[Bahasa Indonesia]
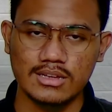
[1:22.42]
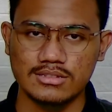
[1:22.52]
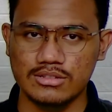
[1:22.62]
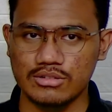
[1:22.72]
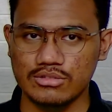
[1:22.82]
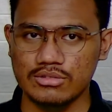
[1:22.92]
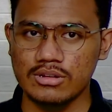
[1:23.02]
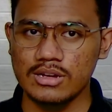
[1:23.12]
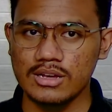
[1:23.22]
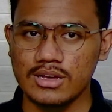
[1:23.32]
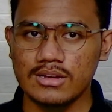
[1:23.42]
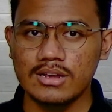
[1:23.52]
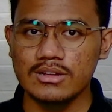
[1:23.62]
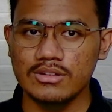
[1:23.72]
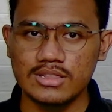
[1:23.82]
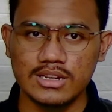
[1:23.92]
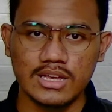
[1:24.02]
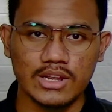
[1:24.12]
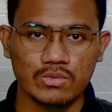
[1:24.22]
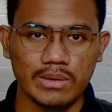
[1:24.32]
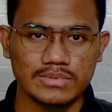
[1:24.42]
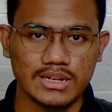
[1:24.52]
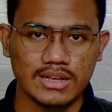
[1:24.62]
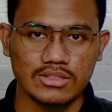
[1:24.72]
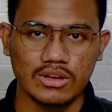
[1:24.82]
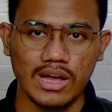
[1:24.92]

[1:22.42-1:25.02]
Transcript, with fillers: struktur, dan konten dari website atau